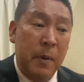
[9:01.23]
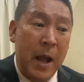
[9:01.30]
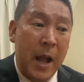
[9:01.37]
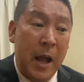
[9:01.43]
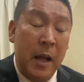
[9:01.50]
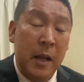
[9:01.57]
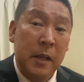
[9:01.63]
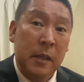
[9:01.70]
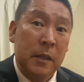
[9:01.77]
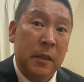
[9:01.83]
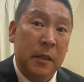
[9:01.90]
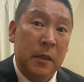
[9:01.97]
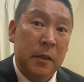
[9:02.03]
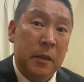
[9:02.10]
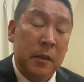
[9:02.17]
は、
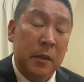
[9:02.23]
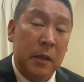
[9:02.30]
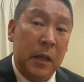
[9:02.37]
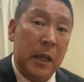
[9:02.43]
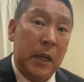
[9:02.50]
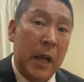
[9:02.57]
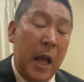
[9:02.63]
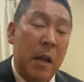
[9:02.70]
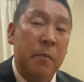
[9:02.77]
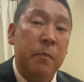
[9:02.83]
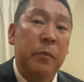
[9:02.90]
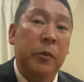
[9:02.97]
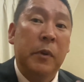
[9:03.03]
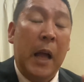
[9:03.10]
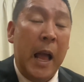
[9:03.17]

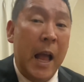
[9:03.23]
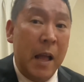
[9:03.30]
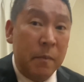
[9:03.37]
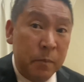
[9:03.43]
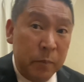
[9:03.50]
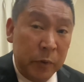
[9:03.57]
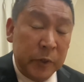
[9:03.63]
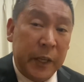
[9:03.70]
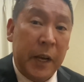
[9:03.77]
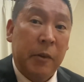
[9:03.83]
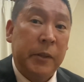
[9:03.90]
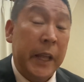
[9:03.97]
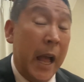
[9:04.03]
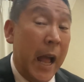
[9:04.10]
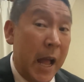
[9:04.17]
半分、半分じゃな
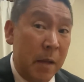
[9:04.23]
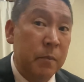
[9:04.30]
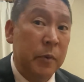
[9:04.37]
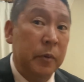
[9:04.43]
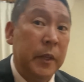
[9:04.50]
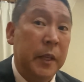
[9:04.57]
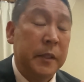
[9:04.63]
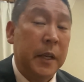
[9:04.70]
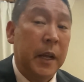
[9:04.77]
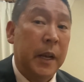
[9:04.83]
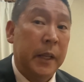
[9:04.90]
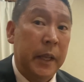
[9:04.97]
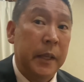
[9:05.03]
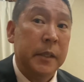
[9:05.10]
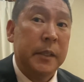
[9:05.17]
くて半分ですか
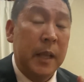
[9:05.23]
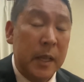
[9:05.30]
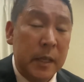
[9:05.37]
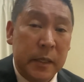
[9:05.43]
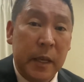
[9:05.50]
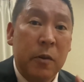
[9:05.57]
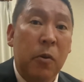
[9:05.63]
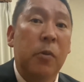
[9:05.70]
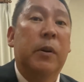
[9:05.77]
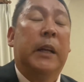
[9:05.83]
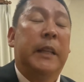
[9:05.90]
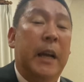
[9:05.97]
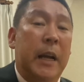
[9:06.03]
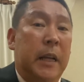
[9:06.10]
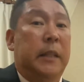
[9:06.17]
らね。全然効
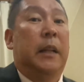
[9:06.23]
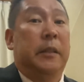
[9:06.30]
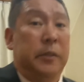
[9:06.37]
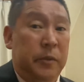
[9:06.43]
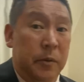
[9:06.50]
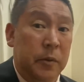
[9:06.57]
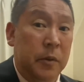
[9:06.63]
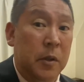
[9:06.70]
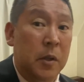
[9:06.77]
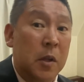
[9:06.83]
果なかったんですよ。